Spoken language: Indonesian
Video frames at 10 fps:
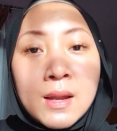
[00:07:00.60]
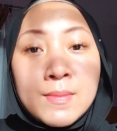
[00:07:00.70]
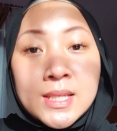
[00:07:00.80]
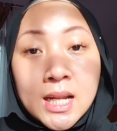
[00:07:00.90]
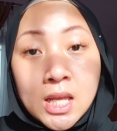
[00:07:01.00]

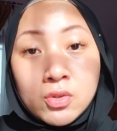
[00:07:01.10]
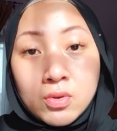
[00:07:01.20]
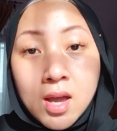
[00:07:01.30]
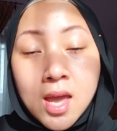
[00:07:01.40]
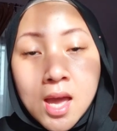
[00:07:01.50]
kalian bisa lihat
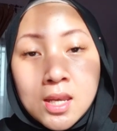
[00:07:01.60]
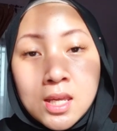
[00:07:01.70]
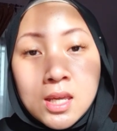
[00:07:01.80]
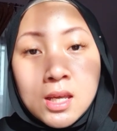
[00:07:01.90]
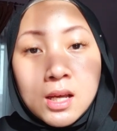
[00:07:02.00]
juga ya
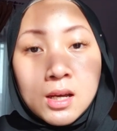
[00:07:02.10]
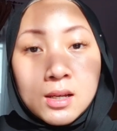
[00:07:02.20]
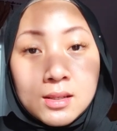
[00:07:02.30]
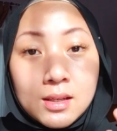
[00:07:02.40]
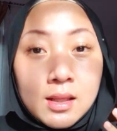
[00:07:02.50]
di
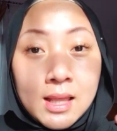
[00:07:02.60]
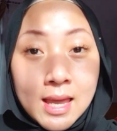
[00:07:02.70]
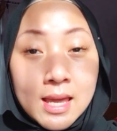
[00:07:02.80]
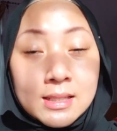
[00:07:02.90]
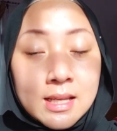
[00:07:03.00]
uh, layar